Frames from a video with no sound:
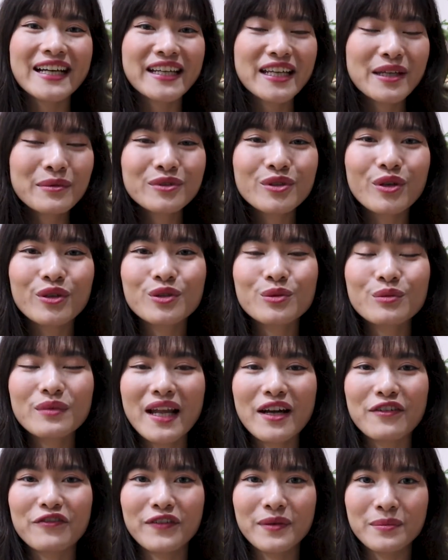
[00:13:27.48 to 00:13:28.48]
Khiêm tốn cũng
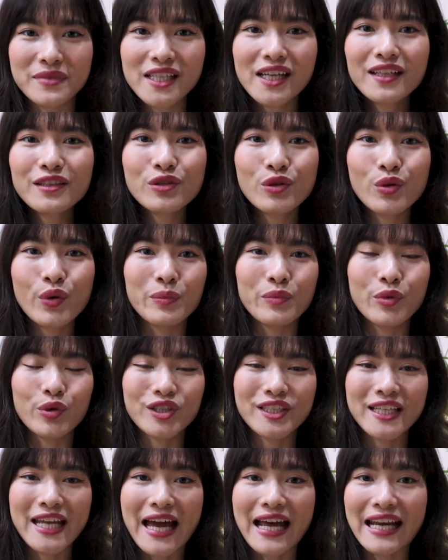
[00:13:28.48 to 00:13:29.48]
là phẩm chất của
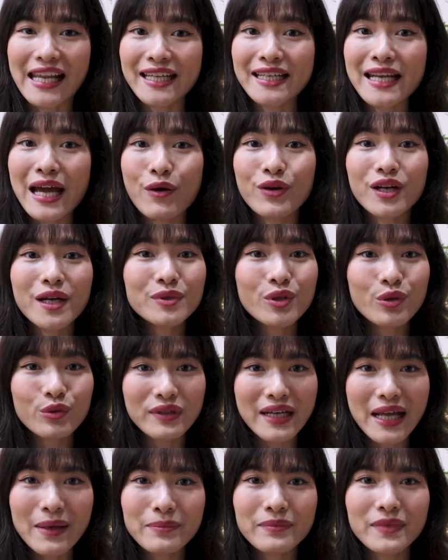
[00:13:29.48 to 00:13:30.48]
một nhà lãnh đạo cấp độ
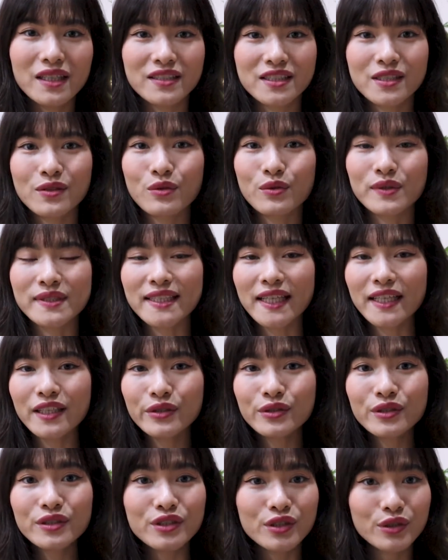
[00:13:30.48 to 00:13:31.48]
5 ở trong cuốn sách
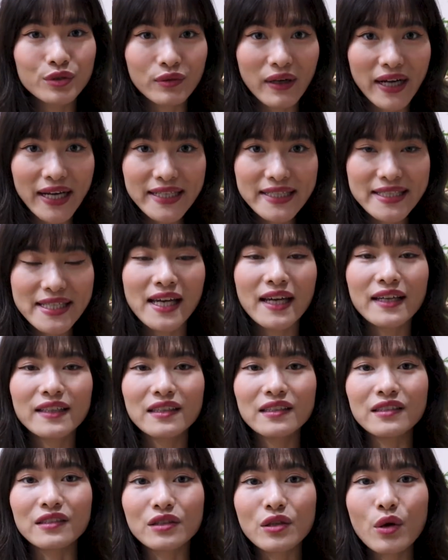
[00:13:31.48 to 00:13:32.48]
Good to Great,
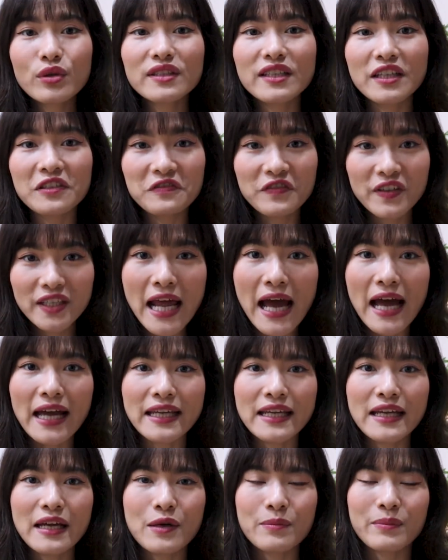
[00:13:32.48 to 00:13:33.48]
từ tốt đến vĩ
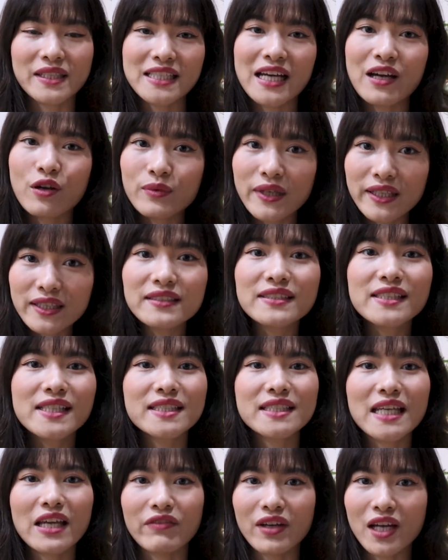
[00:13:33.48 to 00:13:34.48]
đại mà Trang cũng đã từng
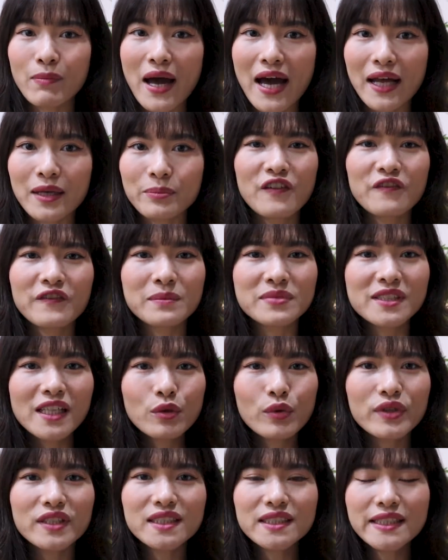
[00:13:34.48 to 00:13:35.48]
chia sẻ với các bạn. Phẩm
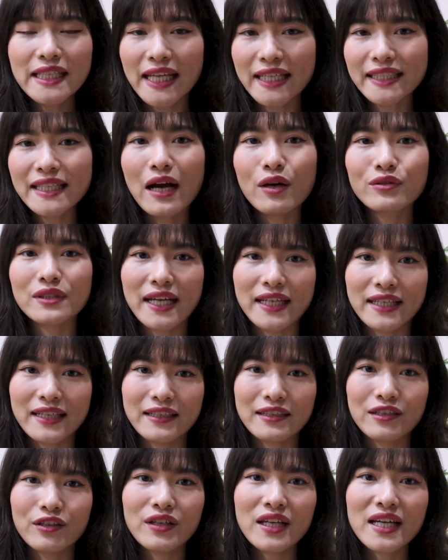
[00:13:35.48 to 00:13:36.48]
chất của những người lãnh đạo
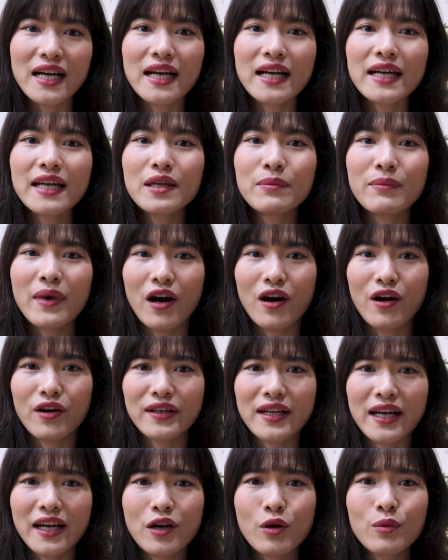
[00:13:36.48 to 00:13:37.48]
này đó là khi mà
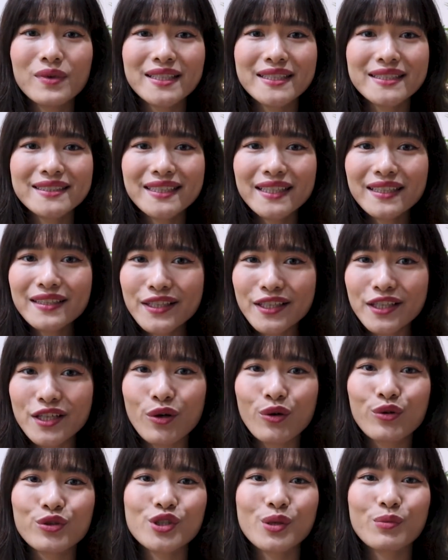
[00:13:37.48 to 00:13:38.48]
họ đã cống hiến rất
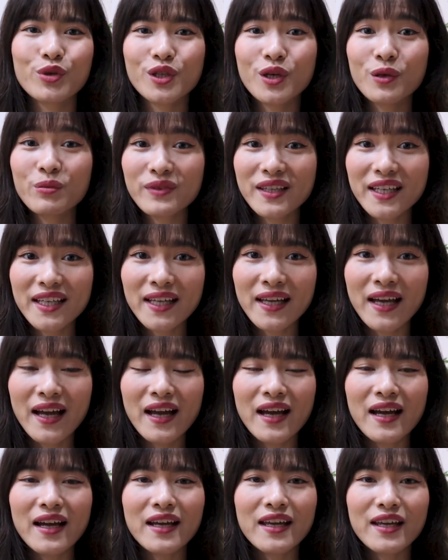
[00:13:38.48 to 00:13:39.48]
nhiều cho một công ty,
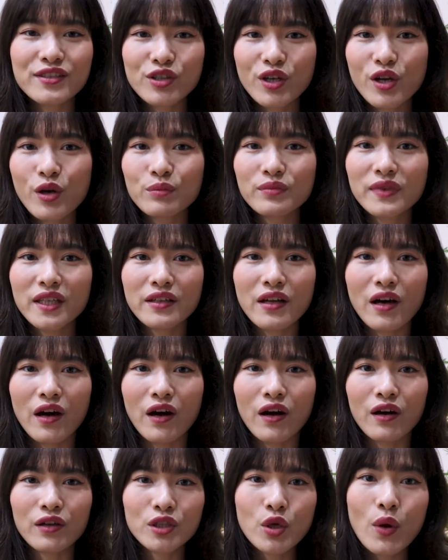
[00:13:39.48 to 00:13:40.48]
khiến cho công ty
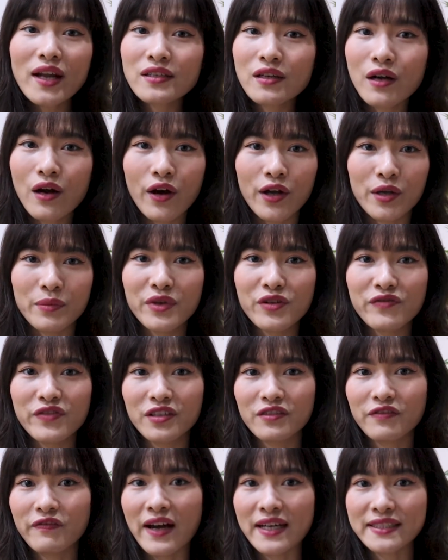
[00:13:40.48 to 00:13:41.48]
đó thoát khỏi bờ
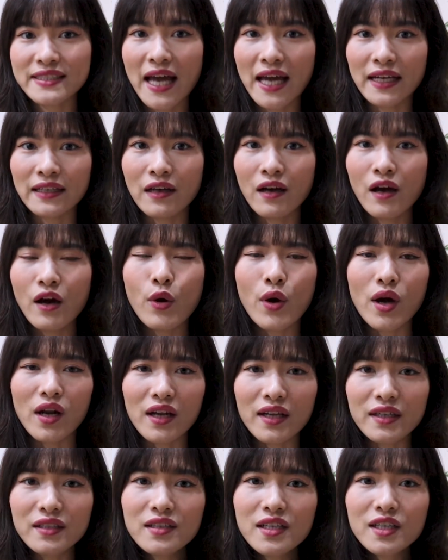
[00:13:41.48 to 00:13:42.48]
vực phá sản hoặc
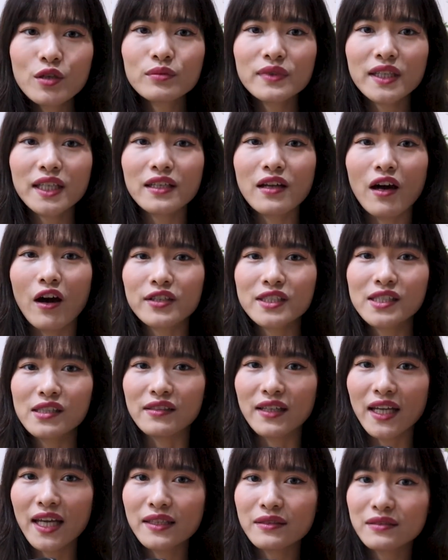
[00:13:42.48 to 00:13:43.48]
là đưa công ty đó
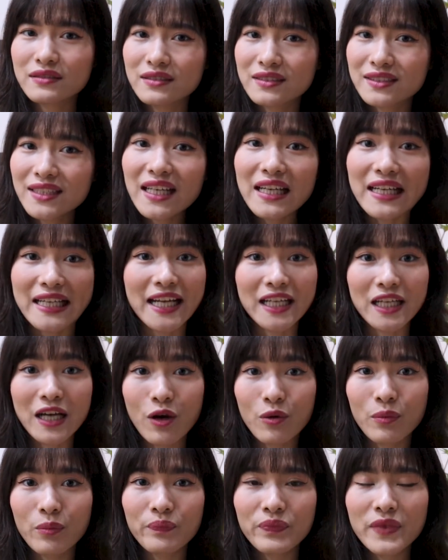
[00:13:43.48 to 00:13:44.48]
trở nên rất là thành
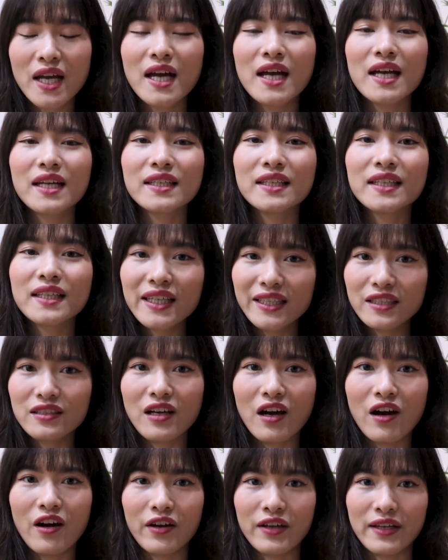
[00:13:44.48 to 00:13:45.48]
công. Thì khi
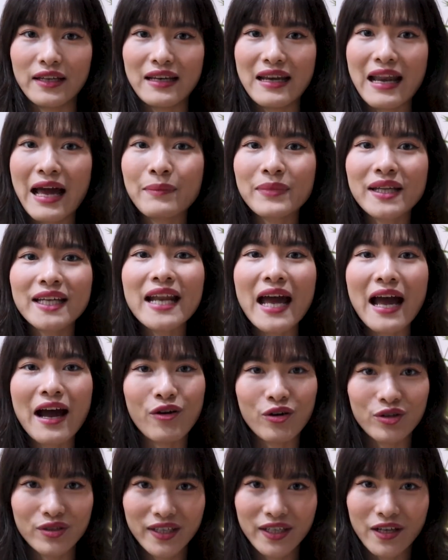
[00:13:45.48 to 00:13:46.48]
được hỏi làm thế
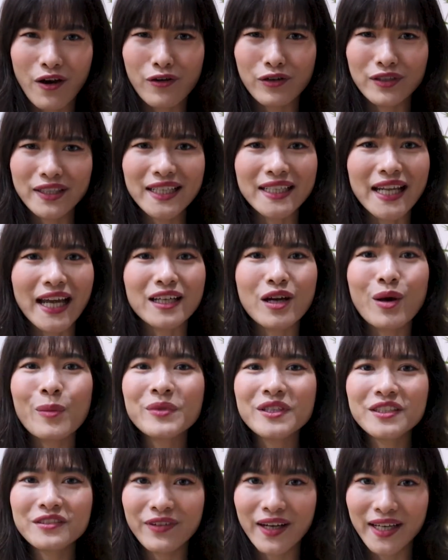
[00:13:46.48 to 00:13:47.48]
nào để họ có thể thành
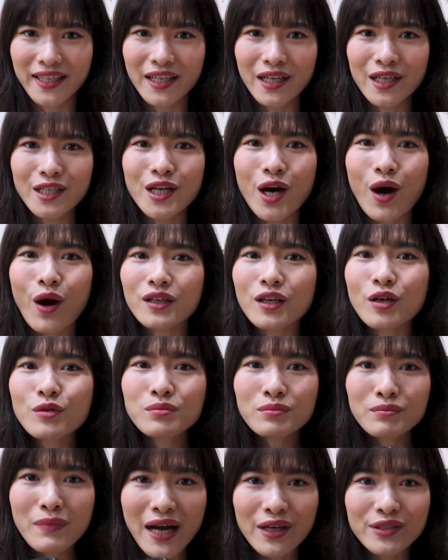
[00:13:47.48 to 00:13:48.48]
công như vậy, họ
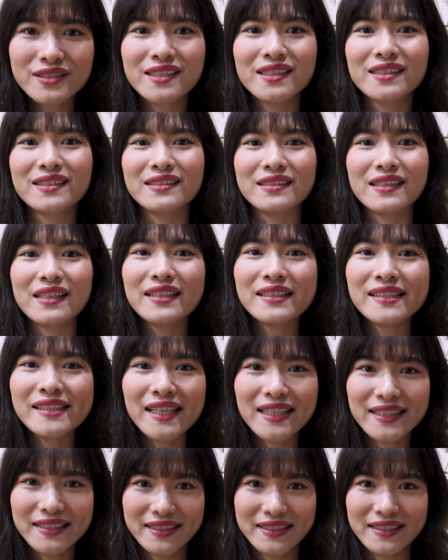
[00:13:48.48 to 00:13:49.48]
không bao giờ
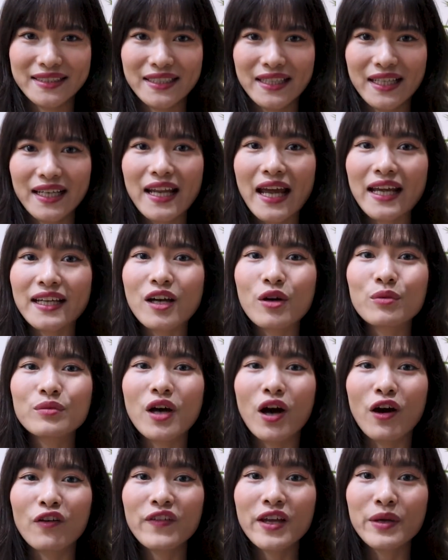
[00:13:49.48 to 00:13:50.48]
nhận cái thành công
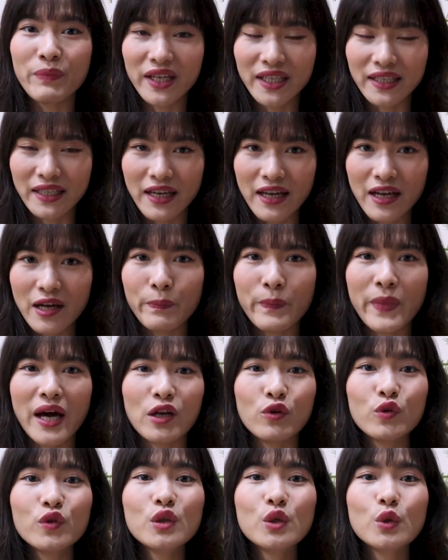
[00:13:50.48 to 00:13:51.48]
đó về mình
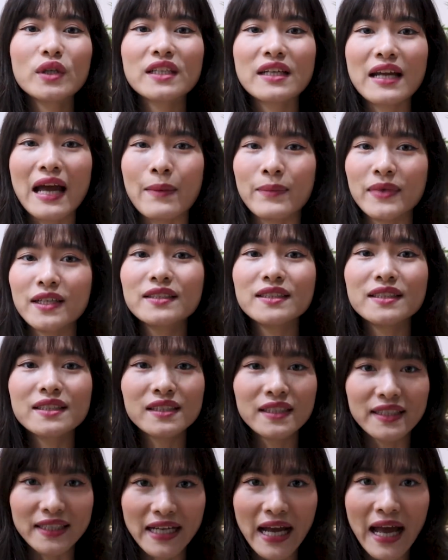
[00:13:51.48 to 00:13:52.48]
mà luôn luôn cảm ơn
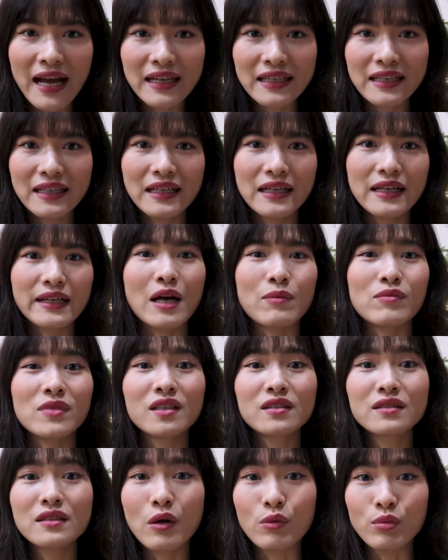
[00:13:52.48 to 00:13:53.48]
những người khác cảm
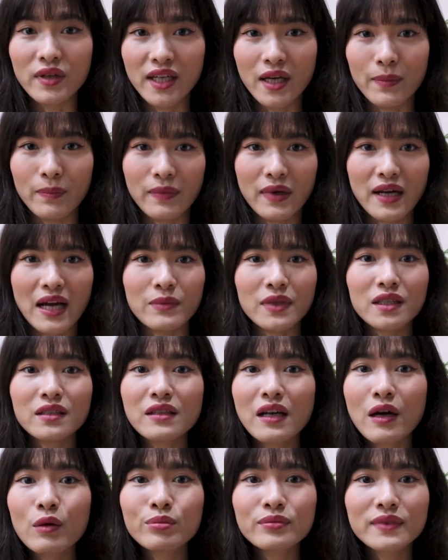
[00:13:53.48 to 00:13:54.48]
ơn đồng nghiệp cảm
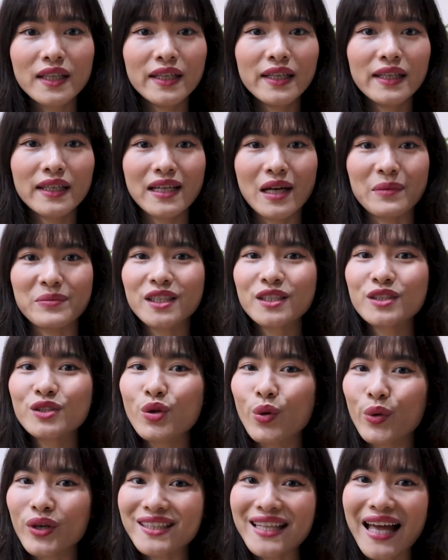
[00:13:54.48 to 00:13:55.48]
ơn công ty cảm
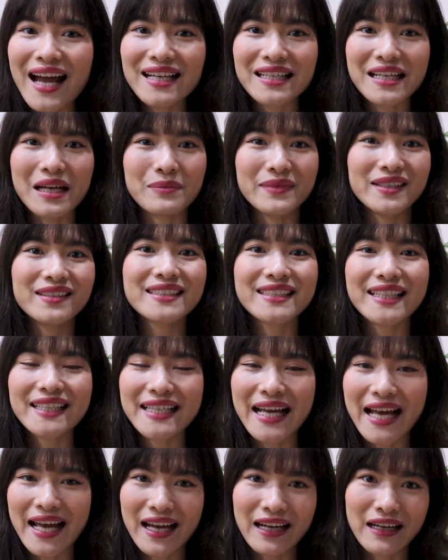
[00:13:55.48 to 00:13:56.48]
ơn đối tác cảm ơn
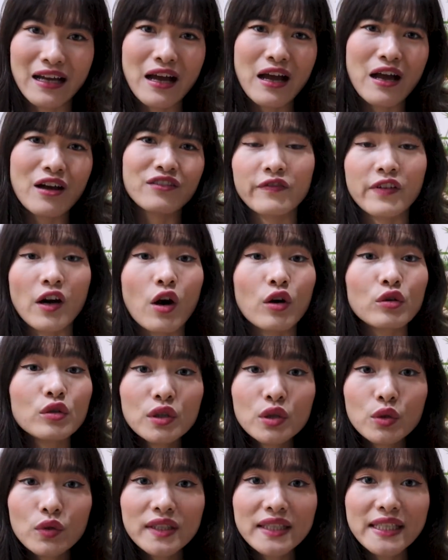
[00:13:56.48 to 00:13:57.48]
khách hàng và họ
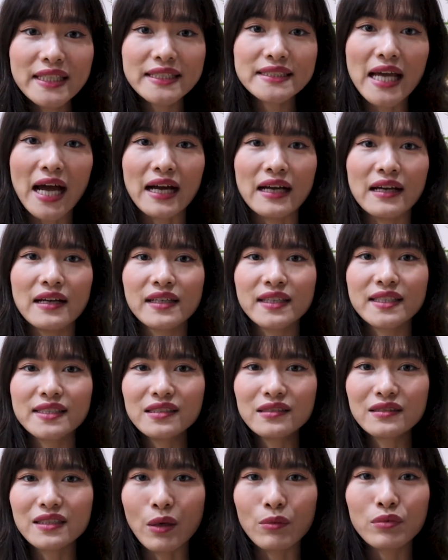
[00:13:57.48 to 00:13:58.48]
luôn luôn nghĩ rằng cái
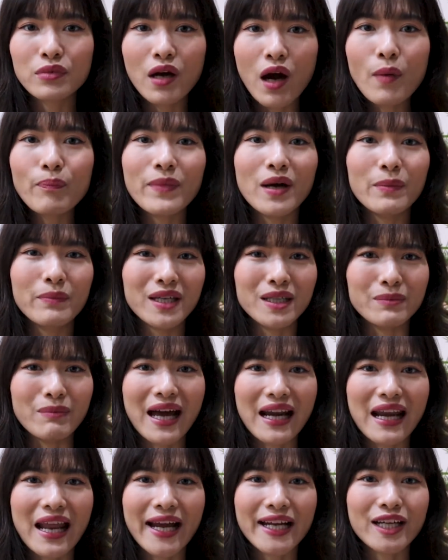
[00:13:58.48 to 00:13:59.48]
sự đóng góp mà mình
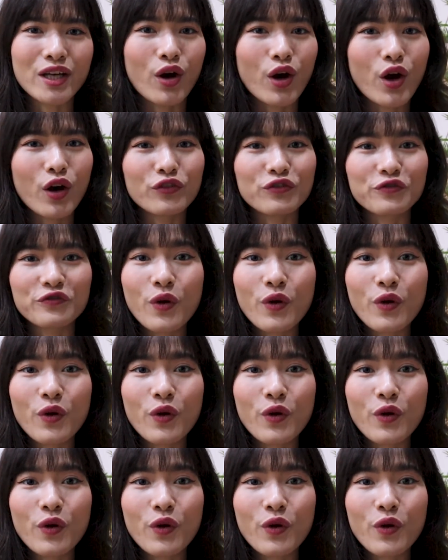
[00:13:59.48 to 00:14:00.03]
mang lại nó còn